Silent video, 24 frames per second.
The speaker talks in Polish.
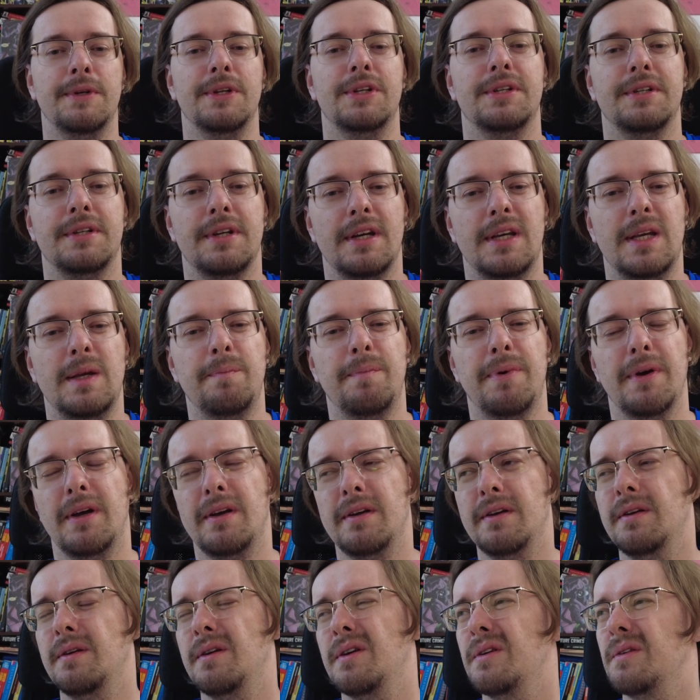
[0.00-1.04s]
mieć
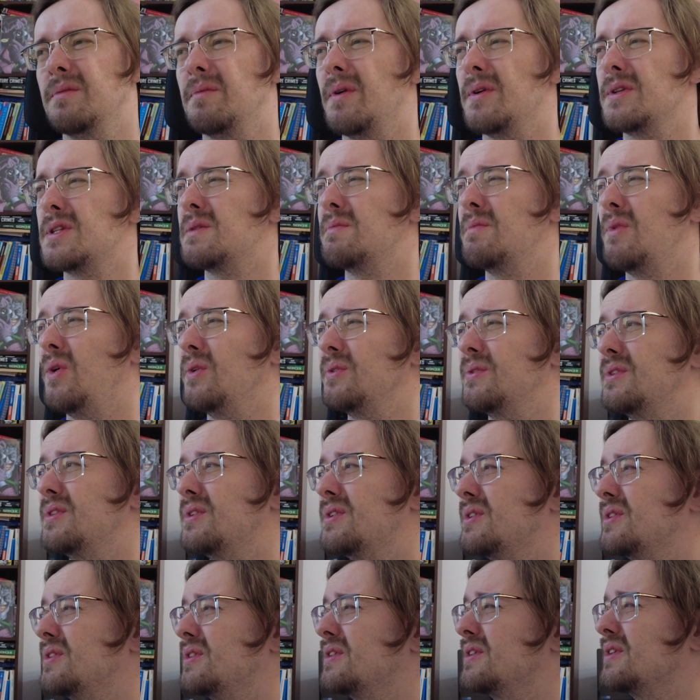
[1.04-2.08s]
ekipę powiedzmy
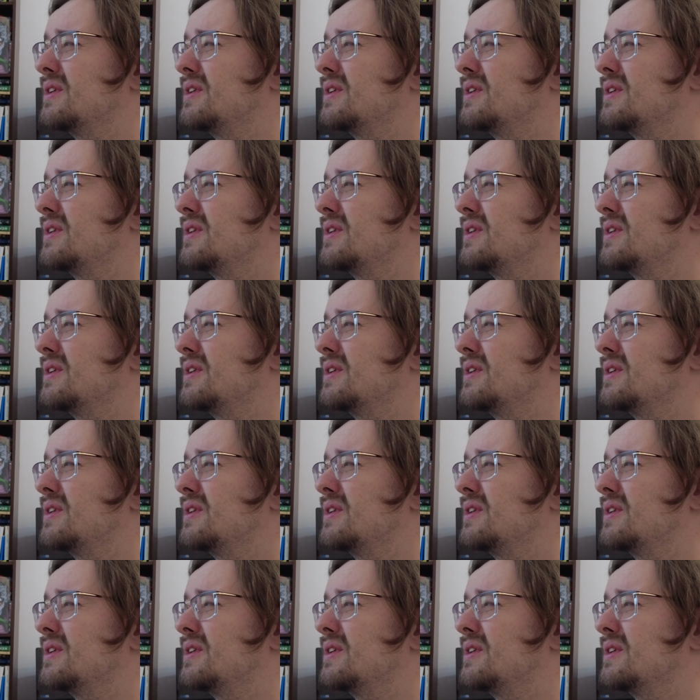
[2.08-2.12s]
od